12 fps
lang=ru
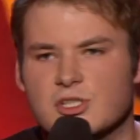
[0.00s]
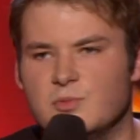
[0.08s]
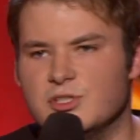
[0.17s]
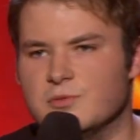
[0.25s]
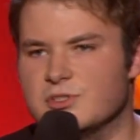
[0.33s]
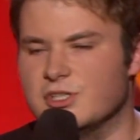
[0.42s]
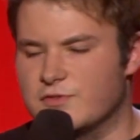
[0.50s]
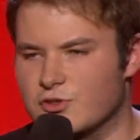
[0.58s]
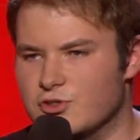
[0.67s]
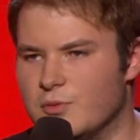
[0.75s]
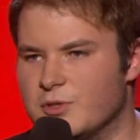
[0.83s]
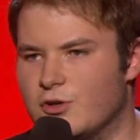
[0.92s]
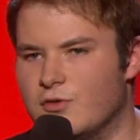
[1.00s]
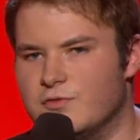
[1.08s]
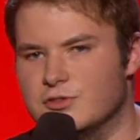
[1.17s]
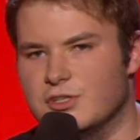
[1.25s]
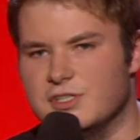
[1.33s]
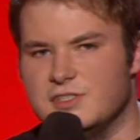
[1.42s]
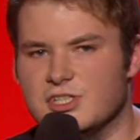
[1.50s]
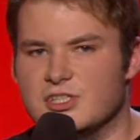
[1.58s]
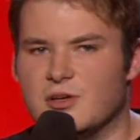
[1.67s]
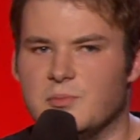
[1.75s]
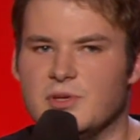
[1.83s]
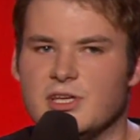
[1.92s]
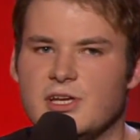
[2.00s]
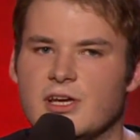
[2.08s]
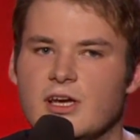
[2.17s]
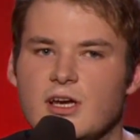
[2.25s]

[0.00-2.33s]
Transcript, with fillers: будем жить в крутом таком футуристичном мире,